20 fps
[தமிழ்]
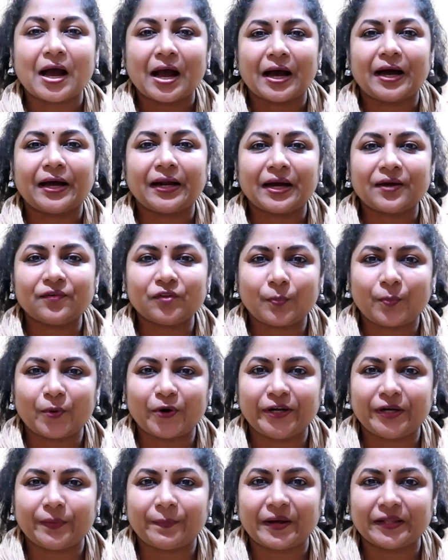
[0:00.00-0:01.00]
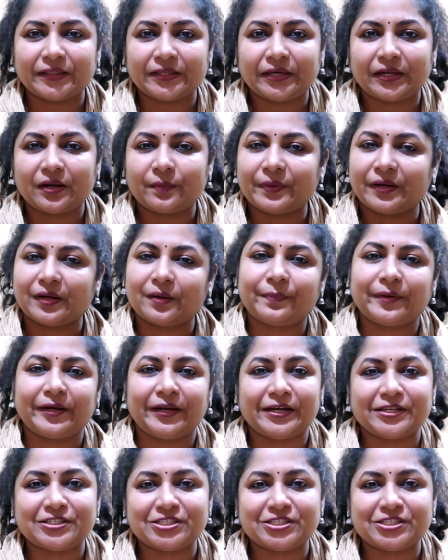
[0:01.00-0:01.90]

ஆறாவது பாயிண்ட் பார்த்தீங்கன்னா மிகப்பெரிய